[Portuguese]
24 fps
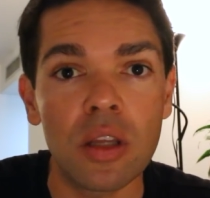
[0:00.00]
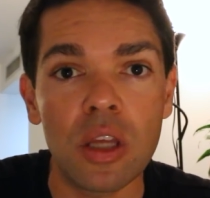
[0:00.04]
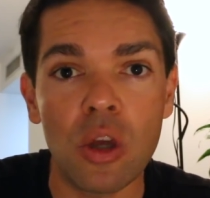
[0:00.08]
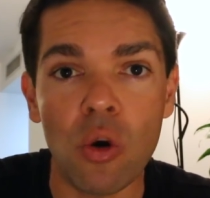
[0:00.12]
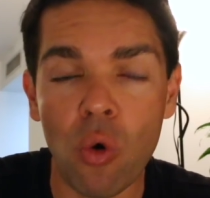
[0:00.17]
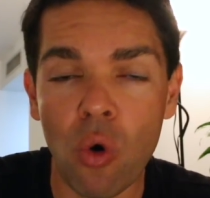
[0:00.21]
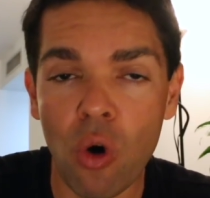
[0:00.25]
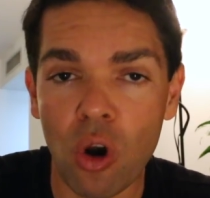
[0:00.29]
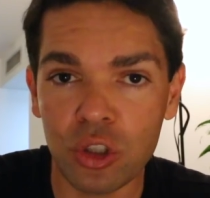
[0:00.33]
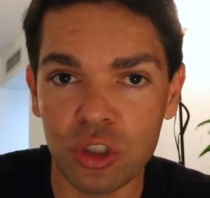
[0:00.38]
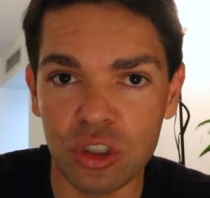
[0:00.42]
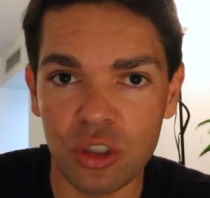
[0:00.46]

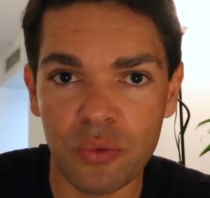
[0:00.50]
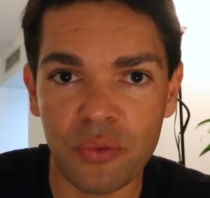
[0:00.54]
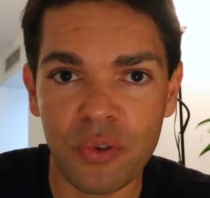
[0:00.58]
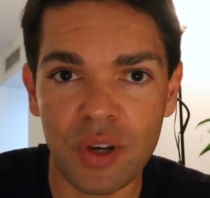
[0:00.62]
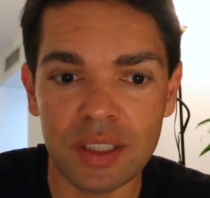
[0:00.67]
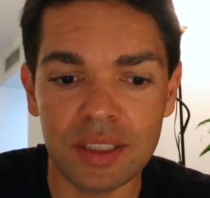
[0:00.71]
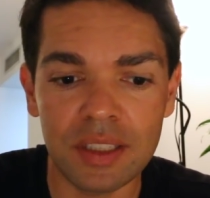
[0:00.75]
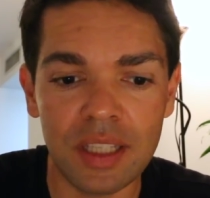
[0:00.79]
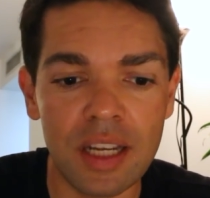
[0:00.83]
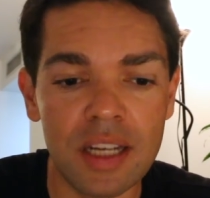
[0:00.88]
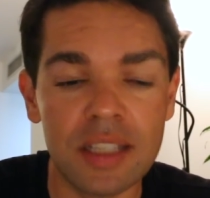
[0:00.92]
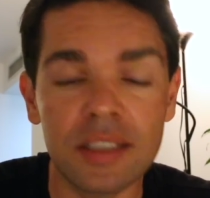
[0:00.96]
Eu gosto de
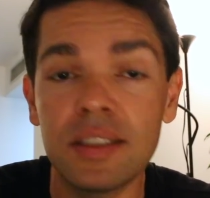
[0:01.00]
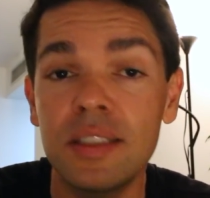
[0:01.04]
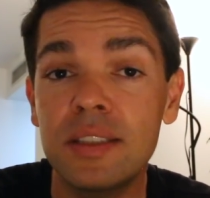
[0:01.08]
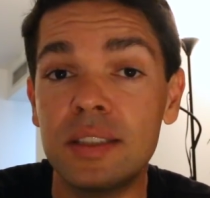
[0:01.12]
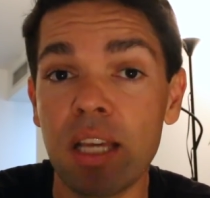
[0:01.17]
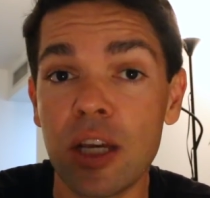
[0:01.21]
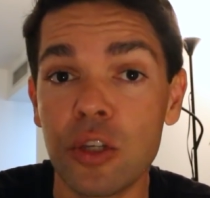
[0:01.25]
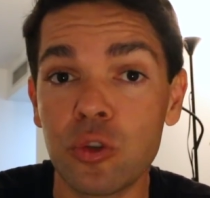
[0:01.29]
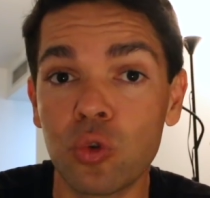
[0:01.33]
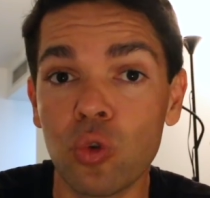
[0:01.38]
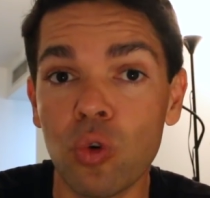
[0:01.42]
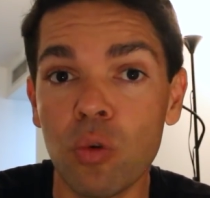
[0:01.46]
fazer esses
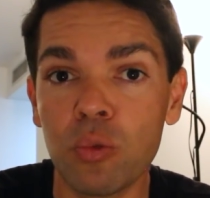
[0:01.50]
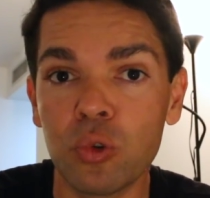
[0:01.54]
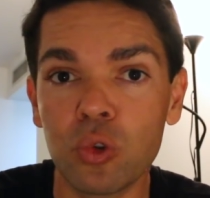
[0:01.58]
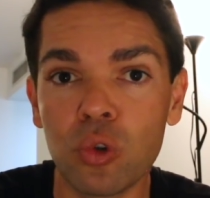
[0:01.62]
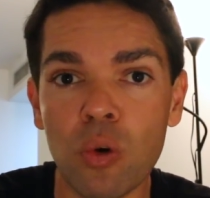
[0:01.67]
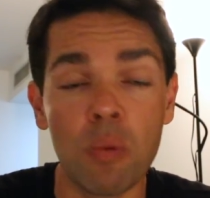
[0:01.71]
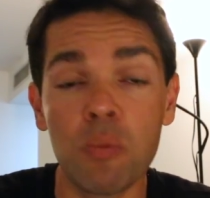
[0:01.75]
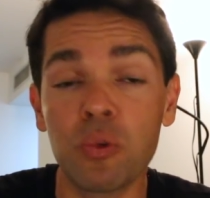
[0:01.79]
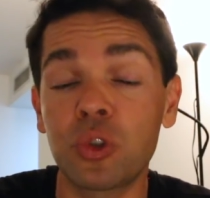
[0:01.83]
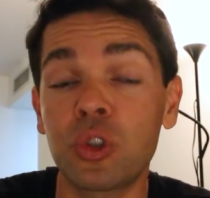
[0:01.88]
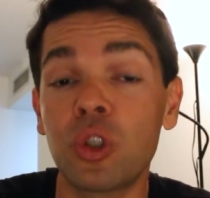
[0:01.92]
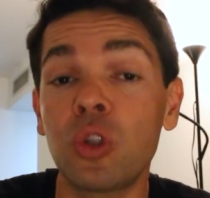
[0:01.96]
resumos
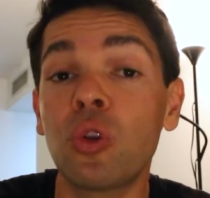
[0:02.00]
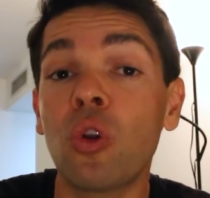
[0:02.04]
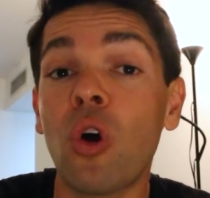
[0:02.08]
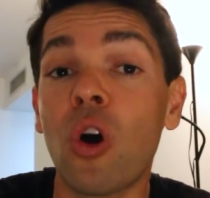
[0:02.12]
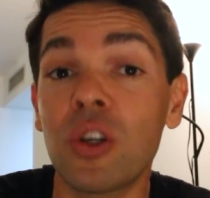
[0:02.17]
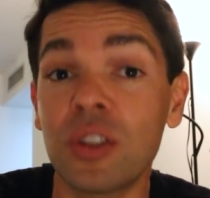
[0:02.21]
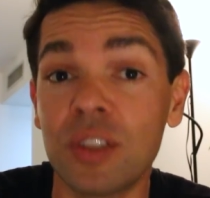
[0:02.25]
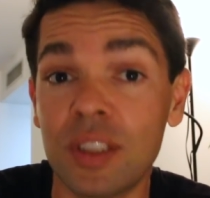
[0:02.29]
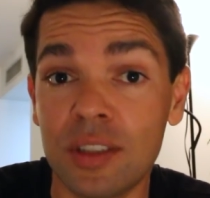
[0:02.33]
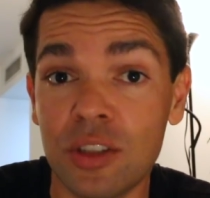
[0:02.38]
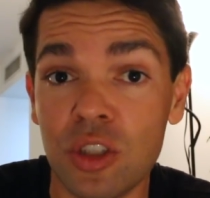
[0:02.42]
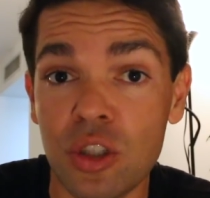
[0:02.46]
como se
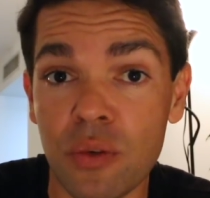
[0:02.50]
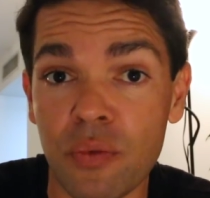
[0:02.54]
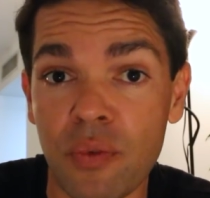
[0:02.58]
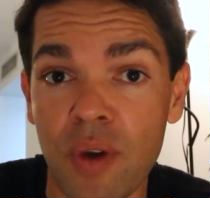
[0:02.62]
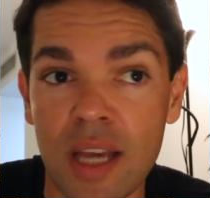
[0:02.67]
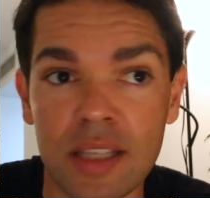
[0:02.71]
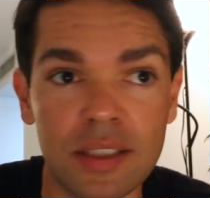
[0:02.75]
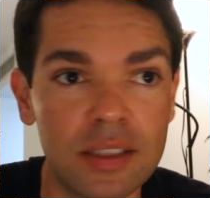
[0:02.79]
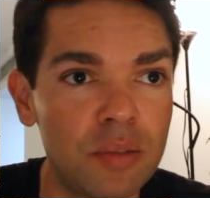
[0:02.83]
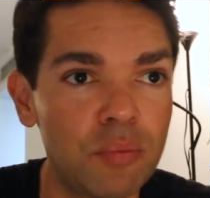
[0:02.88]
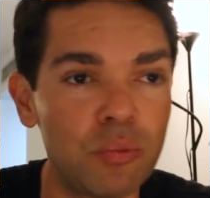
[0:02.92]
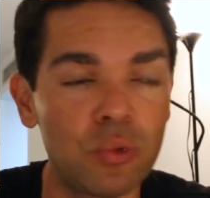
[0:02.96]
nós
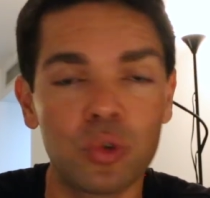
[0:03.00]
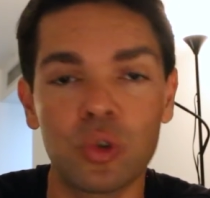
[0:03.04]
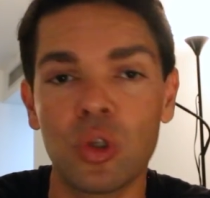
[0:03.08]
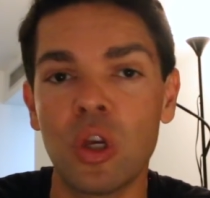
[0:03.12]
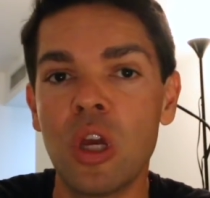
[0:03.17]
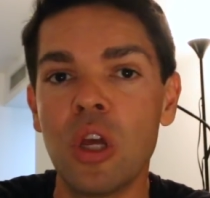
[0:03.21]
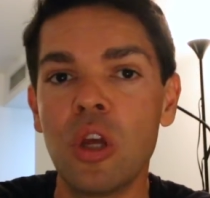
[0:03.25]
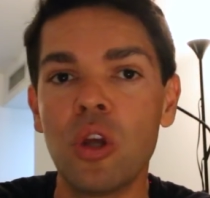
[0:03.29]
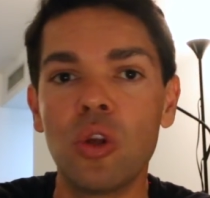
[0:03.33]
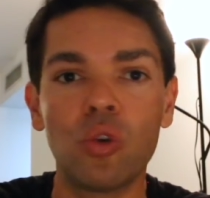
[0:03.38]
estivéssemos